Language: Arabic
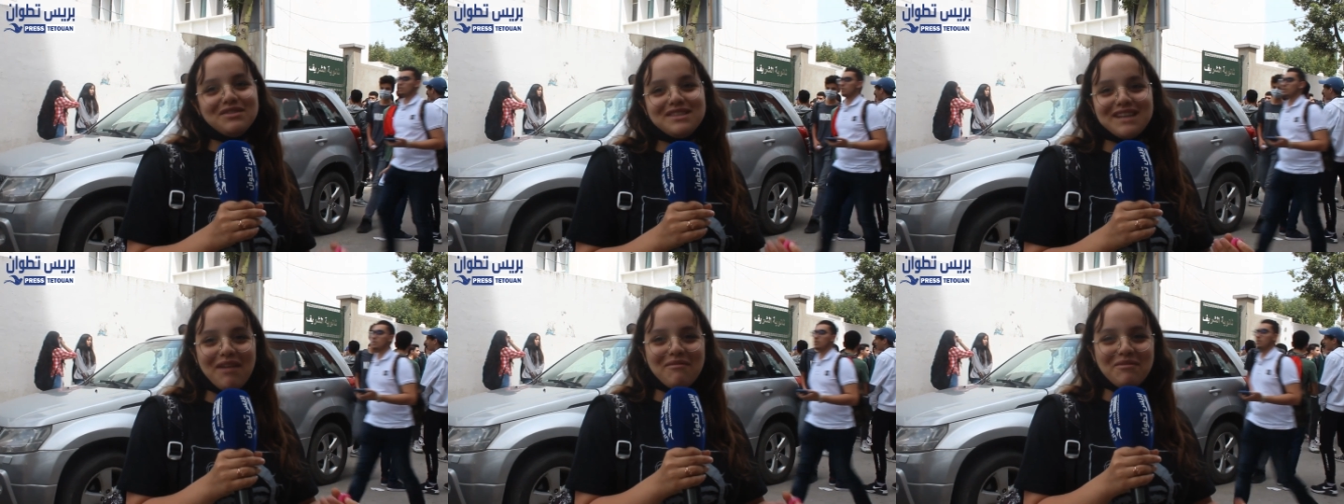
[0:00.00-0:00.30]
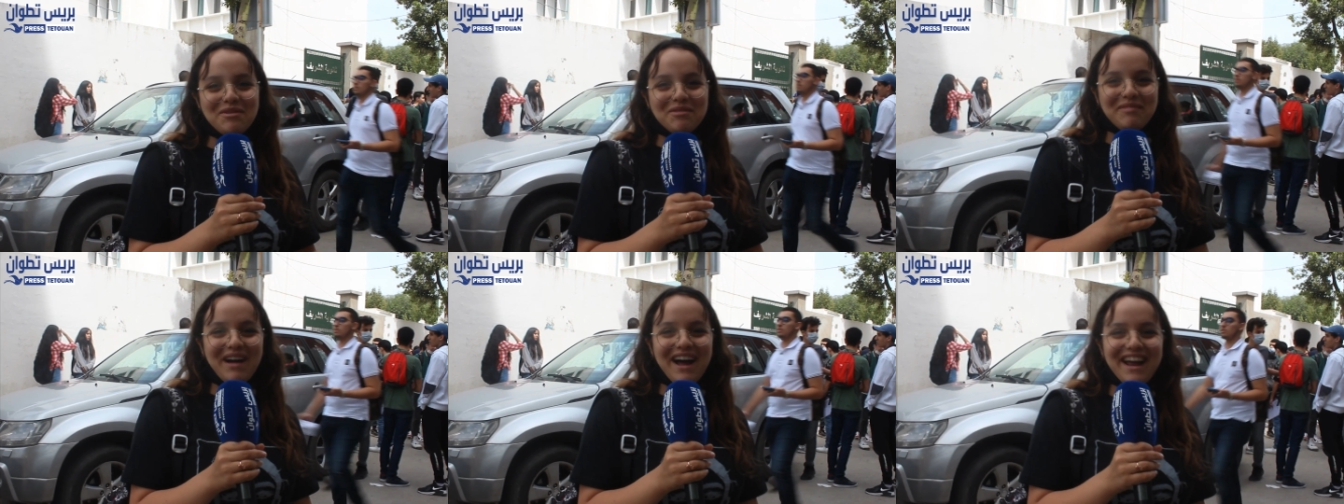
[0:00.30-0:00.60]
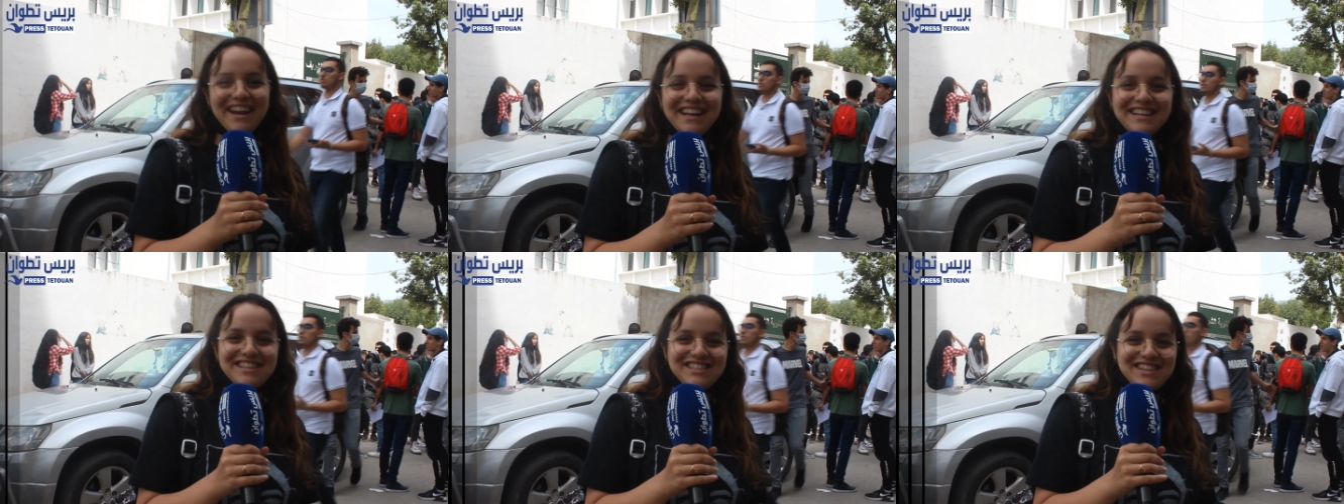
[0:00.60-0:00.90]
يتعاملوا
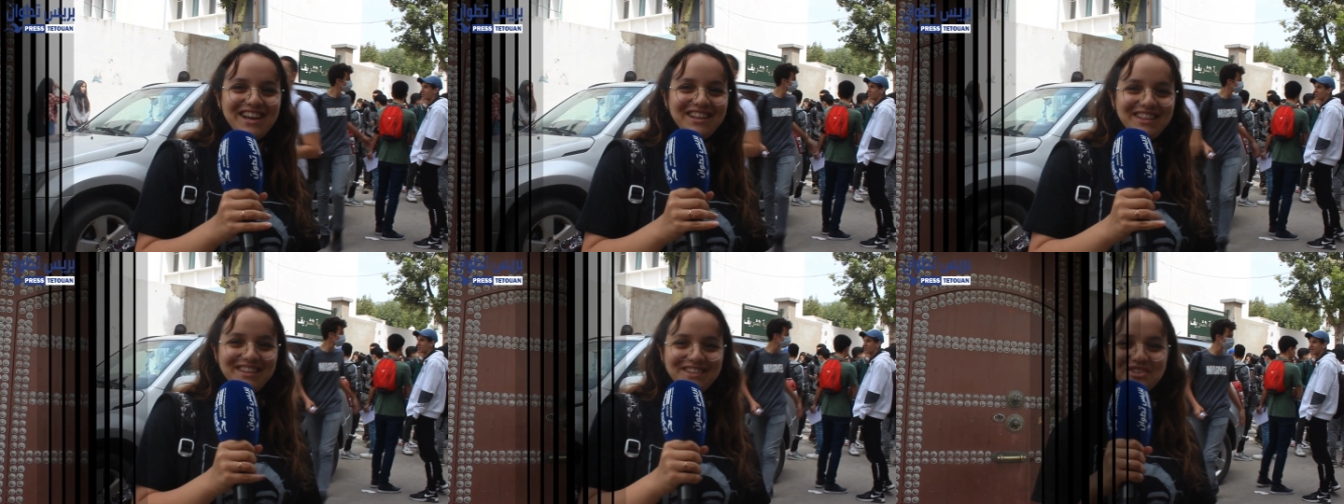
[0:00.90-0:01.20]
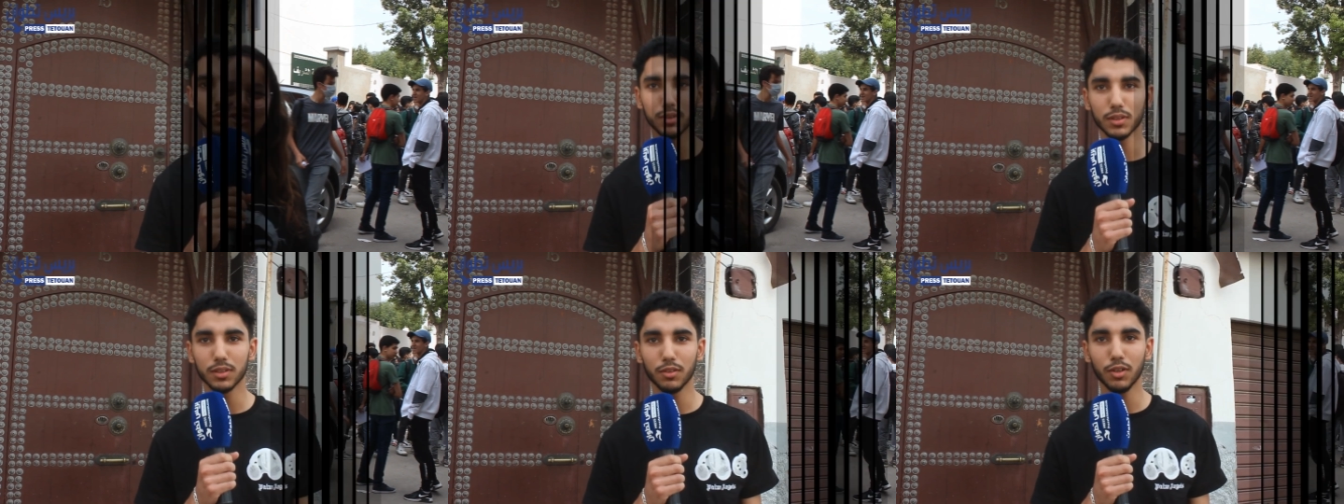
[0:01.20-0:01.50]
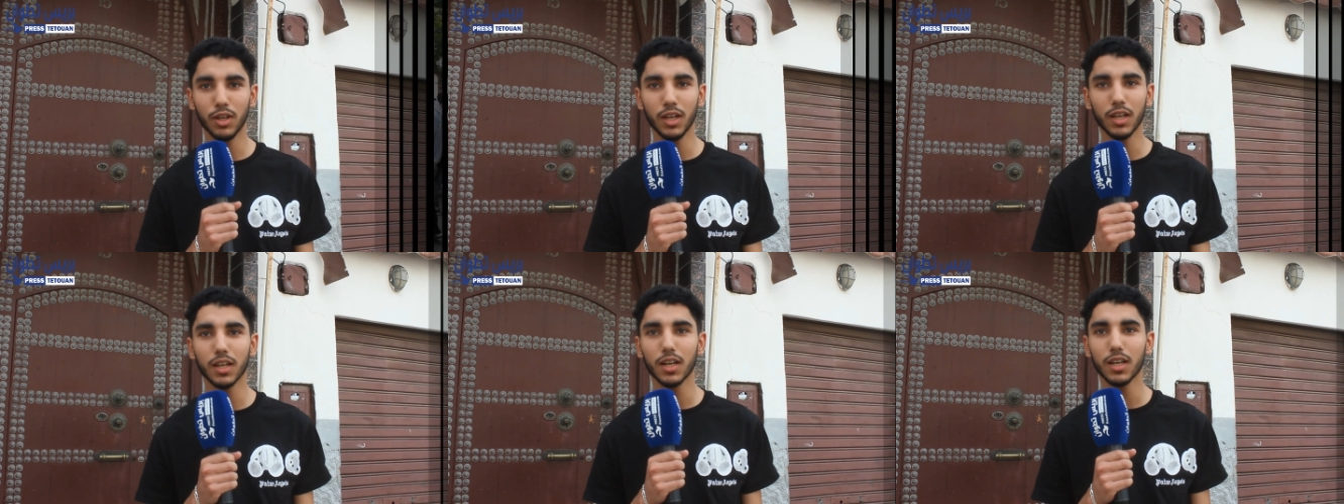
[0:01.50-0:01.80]
معنا ان شاء الله شكرا
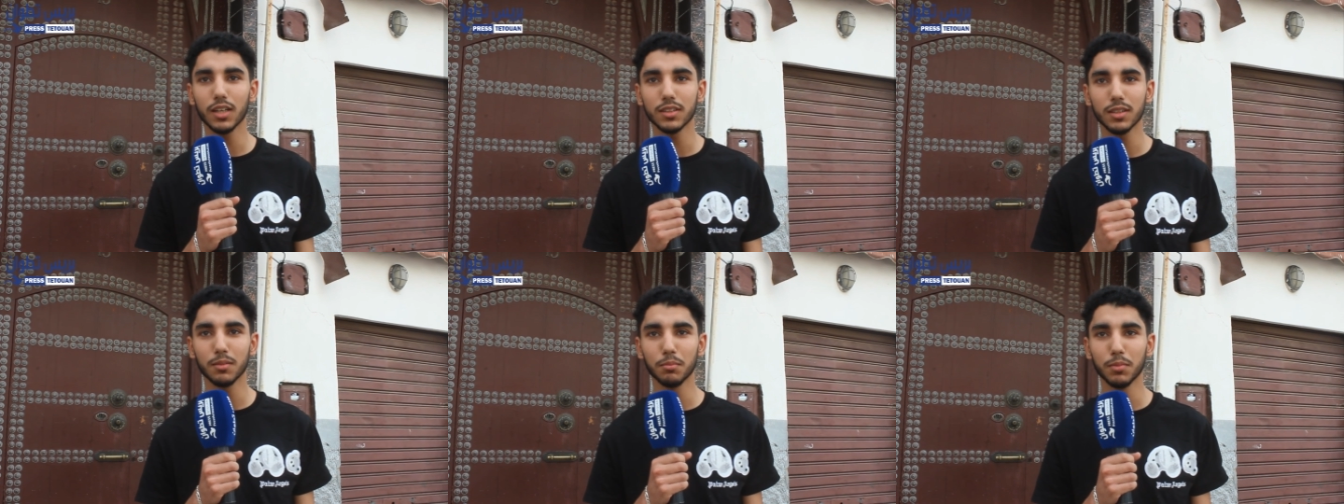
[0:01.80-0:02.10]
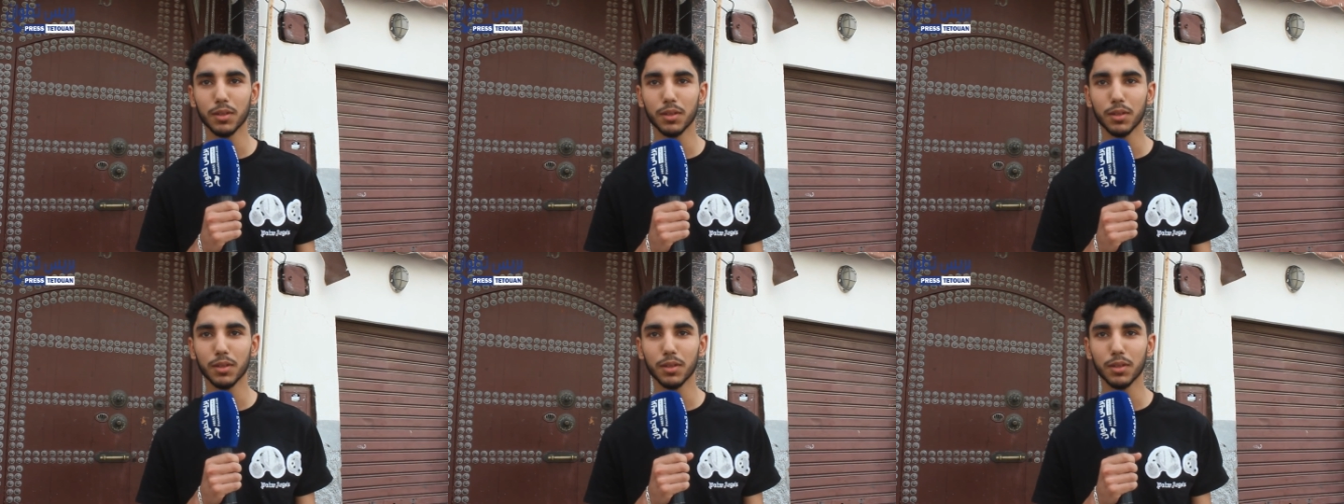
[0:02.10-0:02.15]
الحراسه